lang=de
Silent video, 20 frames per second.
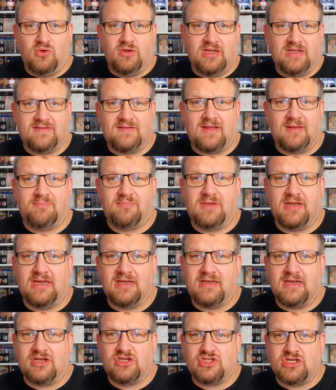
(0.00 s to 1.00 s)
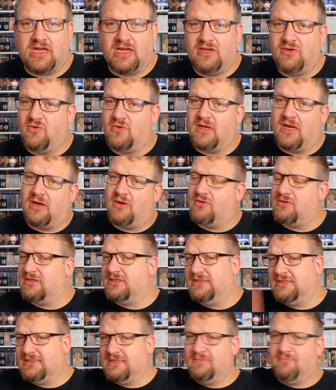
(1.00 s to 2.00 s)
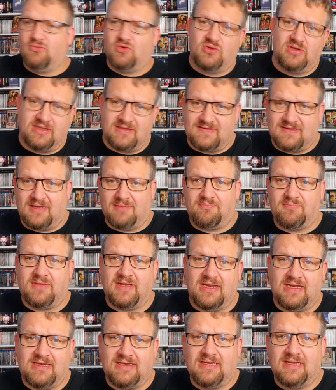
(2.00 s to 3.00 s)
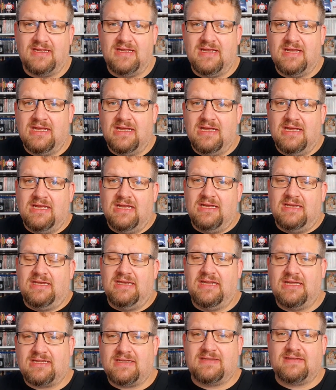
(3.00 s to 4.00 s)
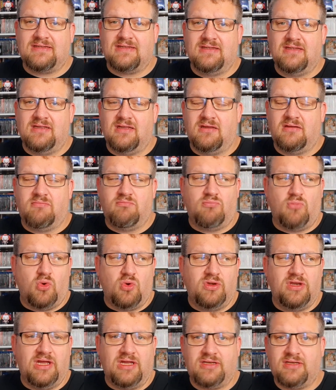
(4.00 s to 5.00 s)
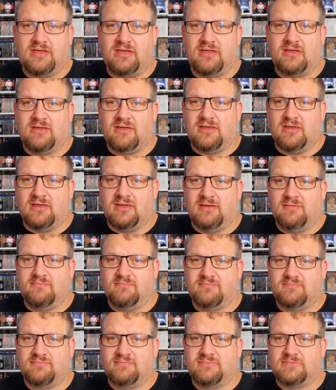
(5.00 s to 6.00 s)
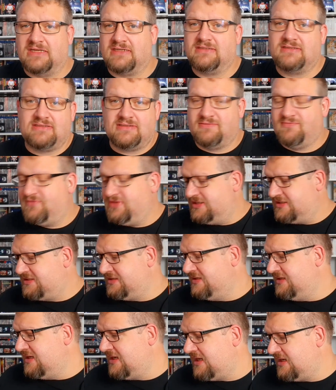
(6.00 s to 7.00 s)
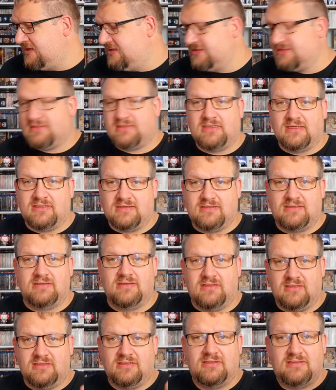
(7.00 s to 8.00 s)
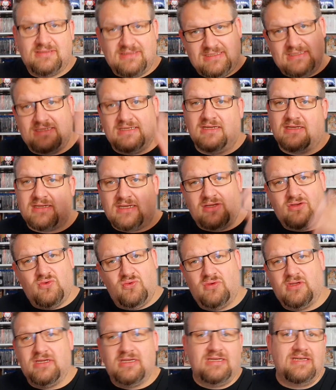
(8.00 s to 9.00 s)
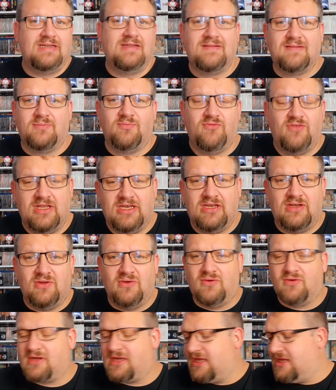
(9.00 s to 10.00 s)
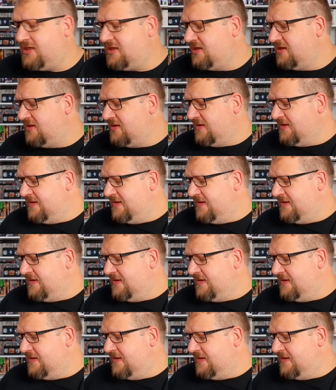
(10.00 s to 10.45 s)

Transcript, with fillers: Monatsupdate erscheinen und auch nicht im Monatsupdate nächsten Monat. Ähm, das wird hier alles, das äh, seht ihr dann nur in diesem Video, gell?